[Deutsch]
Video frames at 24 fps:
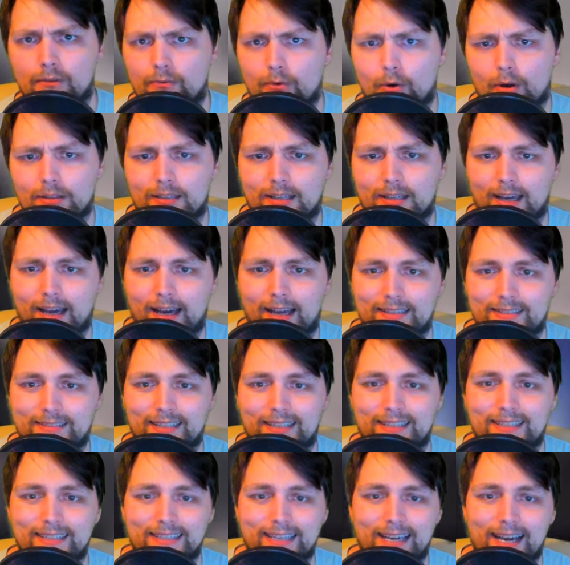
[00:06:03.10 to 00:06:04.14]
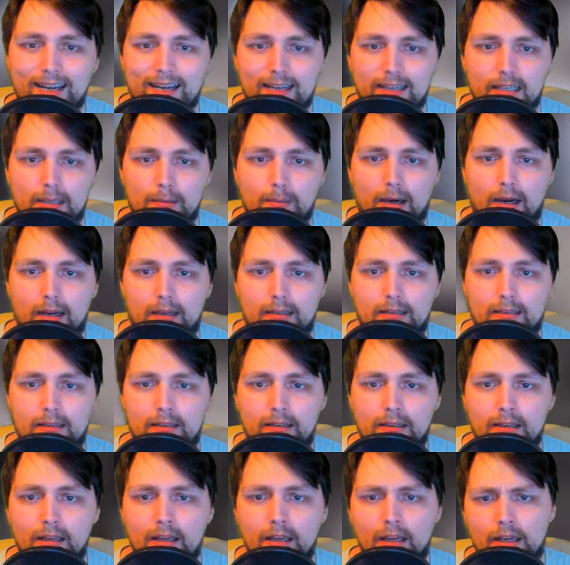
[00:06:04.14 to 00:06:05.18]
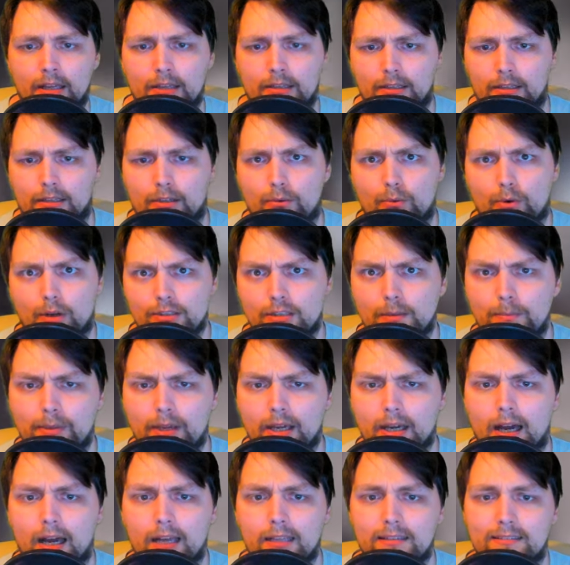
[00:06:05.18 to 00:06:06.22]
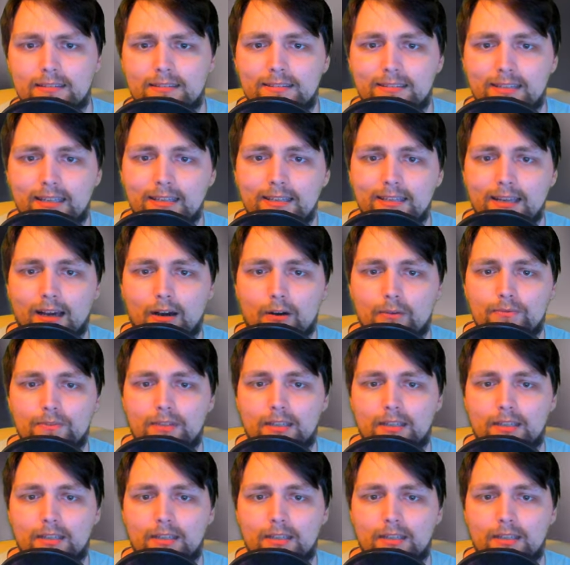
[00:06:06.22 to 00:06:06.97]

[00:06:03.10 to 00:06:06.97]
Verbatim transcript: vor 13 Jahren gemacht. Die Roger-Piraten sind auf